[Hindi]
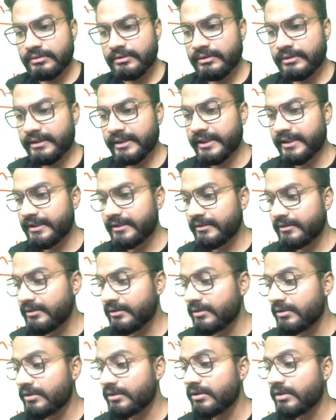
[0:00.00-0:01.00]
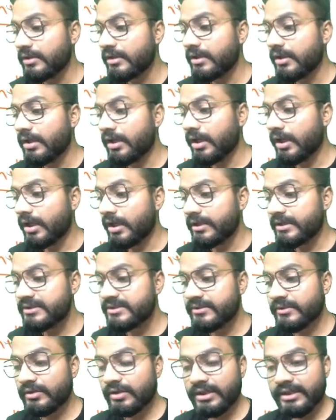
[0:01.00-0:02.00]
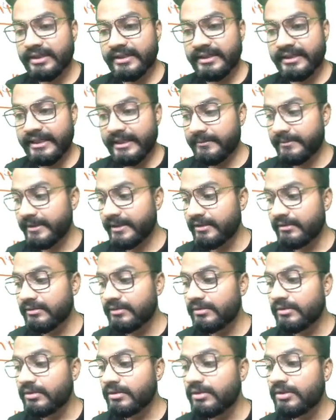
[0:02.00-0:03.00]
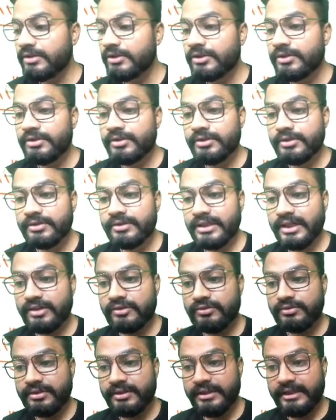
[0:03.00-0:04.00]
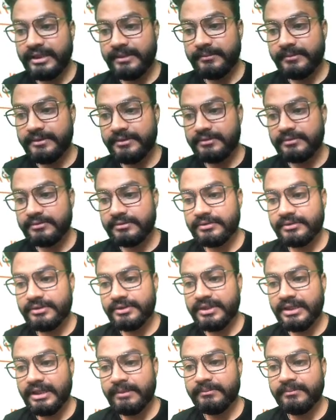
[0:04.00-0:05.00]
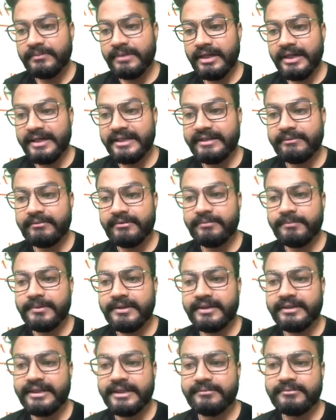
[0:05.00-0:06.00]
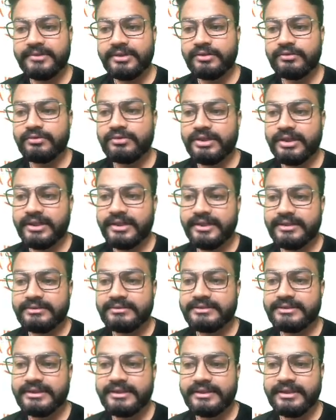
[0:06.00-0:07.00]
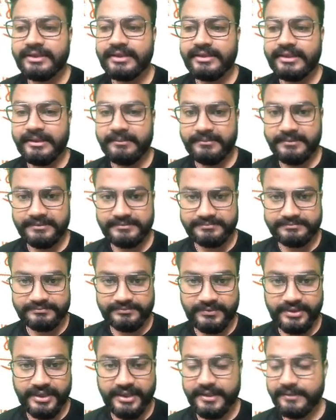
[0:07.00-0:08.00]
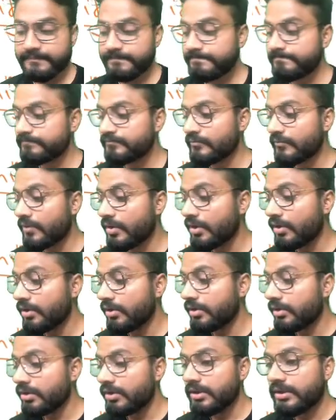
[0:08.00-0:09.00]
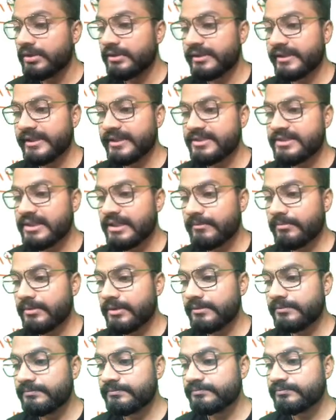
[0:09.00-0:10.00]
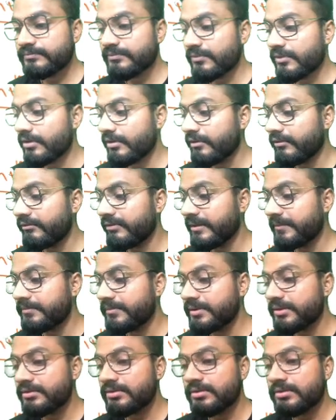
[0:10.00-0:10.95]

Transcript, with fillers: नहीं आ, इसके द्वारा क्लेम है ना क्लेम है कि आप आईएमएफ पे क्लेम कर दो ना करेंसी है ना क्लेम है ठीक है नेक्स्ट आपका फिफ्थ